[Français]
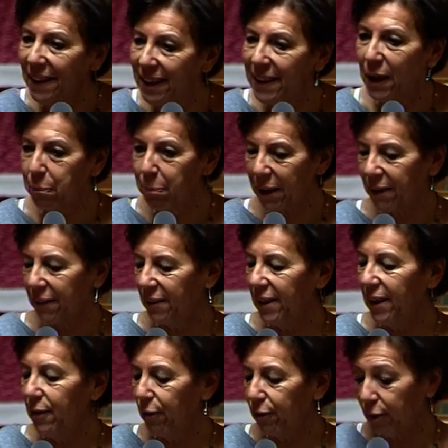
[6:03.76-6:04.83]
Il n'y a pas qu'en
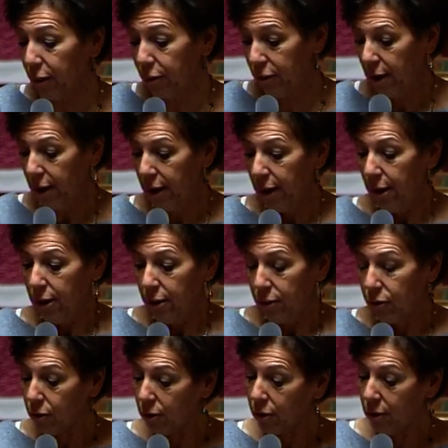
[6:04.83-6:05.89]
Ile-de-France.
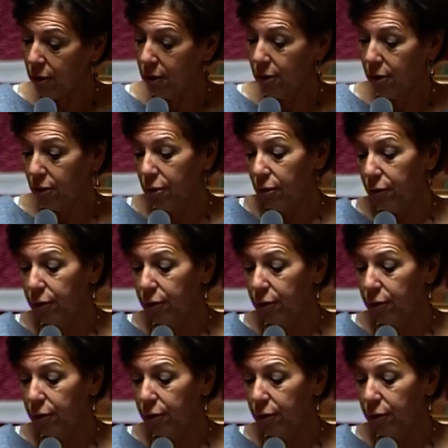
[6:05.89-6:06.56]
Ce que je